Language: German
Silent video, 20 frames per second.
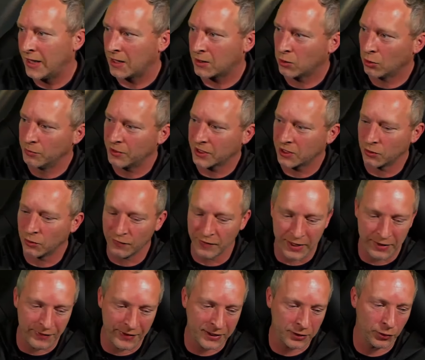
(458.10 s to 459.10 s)
Ja, komm, das können wir
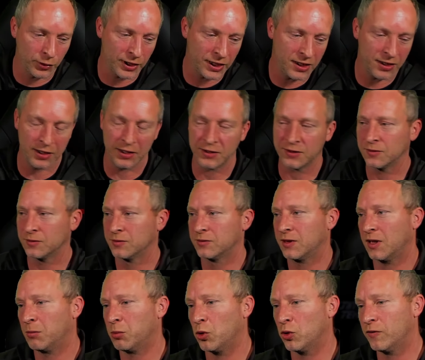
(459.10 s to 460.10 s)
ja wegdrücken hier. Also,
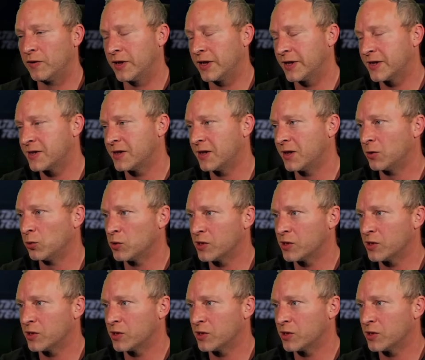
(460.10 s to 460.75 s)
da brauchen wir jetzt nicht